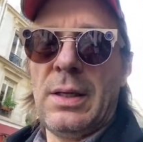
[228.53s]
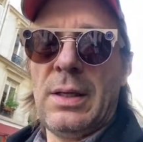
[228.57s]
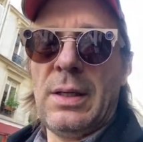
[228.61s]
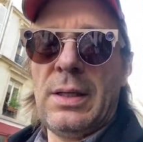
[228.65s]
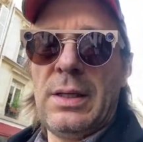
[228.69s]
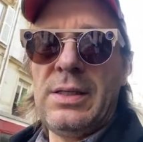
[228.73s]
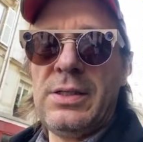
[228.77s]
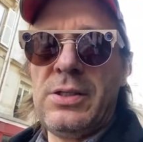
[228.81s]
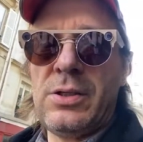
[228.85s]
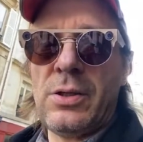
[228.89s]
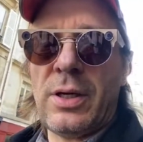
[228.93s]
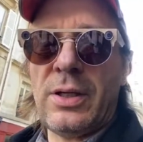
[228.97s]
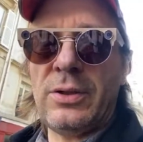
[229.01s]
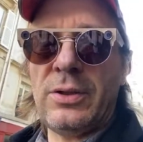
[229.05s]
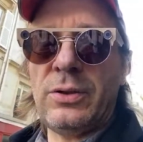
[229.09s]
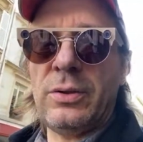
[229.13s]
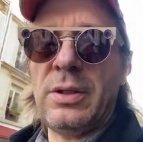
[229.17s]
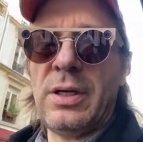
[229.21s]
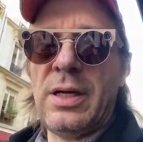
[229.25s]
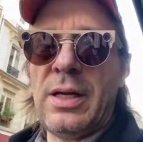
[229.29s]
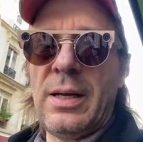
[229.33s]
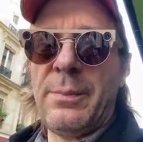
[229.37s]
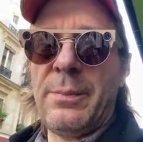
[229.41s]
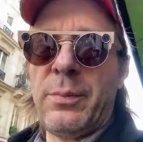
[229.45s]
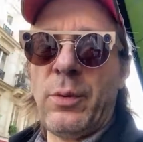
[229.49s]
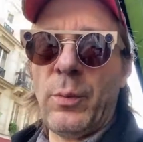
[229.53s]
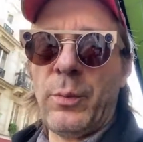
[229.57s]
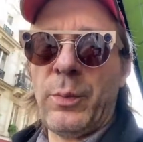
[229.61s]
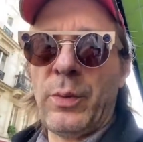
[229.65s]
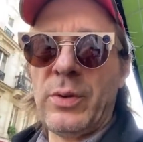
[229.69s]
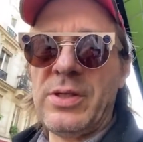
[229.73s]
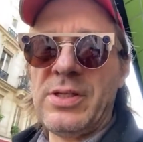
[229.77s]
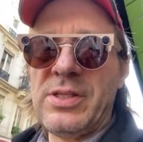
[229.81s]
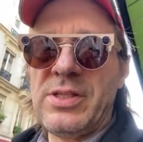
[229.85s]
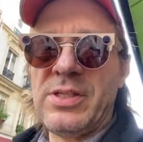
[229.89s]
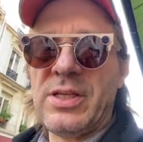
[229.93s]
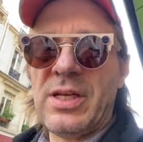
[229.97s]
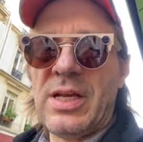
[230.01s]
Ils auraient donné aux
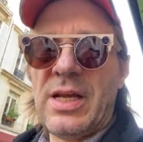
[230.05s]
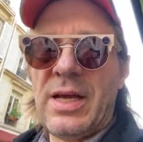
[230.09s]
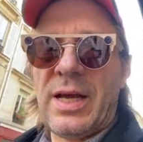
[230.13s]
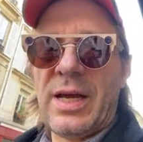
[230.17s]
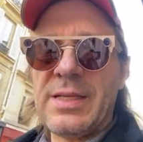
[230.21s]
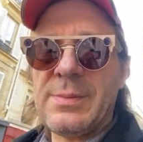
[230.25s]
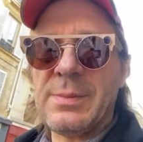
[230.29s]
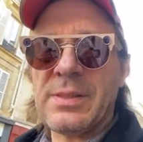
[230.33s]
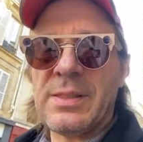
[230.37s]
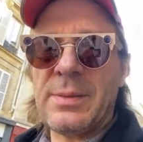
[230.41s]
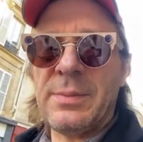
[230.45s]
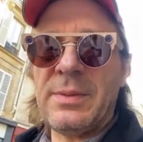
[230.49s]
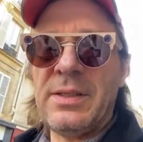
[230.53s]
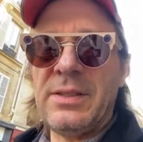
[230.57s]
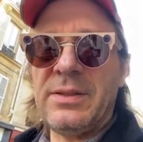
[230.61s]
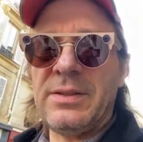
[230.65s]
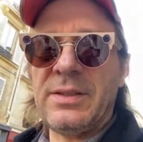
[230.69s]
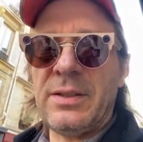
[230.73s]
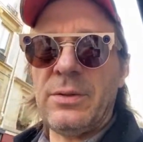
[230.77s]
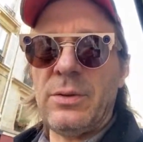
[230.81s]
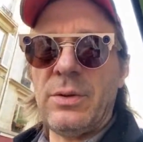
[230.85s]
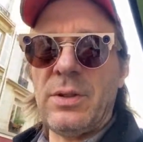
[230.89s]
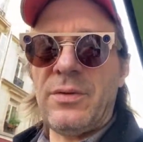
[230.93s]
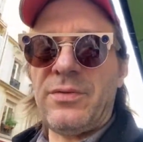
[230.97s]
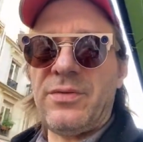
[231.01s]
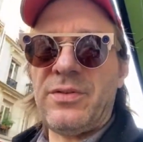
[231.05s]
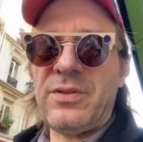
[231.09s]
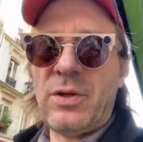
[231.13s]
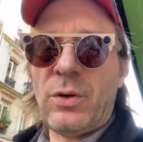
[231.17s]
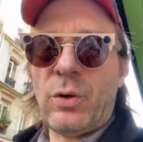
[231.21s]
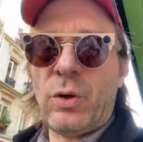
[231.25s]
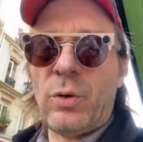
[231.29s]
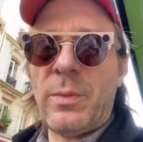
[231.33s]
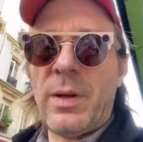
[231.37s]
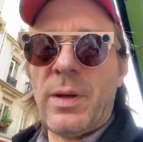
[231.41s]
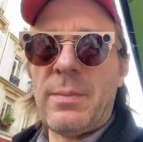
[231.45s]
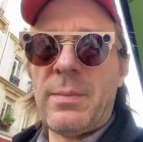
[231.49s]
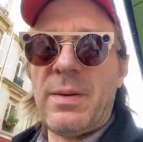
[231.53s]
policiers la responsabilité de définir
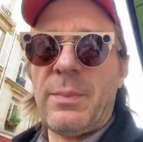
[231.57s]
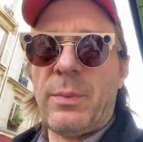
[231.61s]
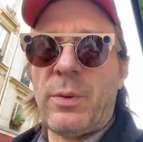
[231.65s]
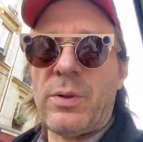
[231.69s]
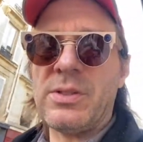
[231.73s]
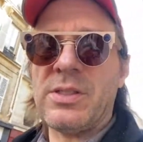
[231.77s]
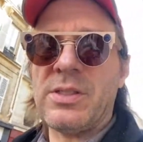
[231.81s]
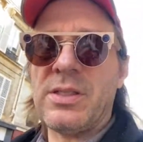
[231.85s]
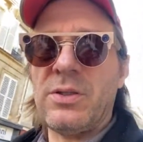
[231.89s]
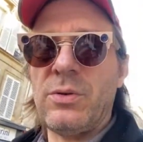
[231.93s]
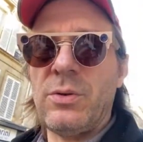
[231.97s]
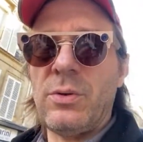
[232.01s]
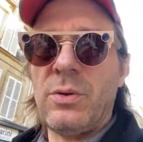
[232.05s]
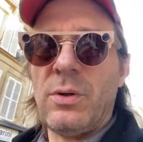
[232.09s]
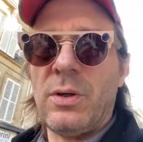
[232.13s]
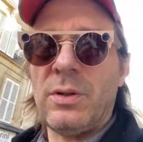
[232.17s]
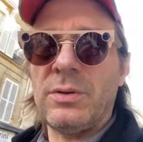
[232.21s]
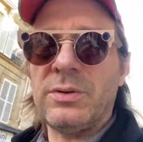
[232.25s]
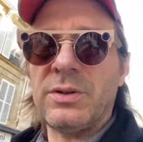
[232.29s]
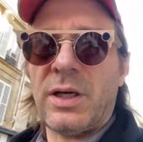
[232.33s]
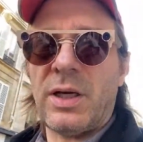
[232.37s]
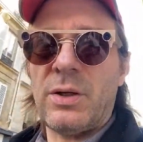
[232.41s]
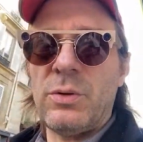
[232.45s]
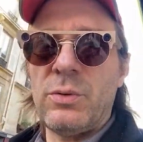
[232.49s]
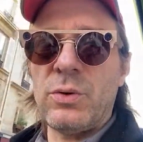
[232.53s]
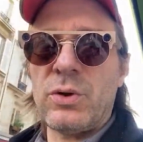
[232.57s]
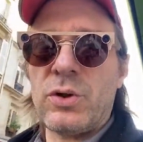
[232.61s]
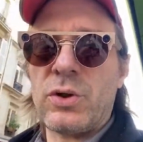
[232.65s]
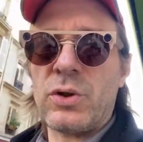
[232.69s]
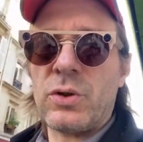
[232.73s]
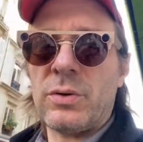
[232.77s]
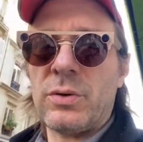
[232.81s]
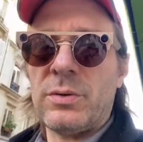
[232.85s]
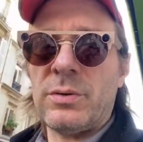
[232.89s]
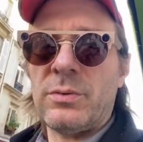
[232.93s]
eux-mêmes les procédures. Très louche.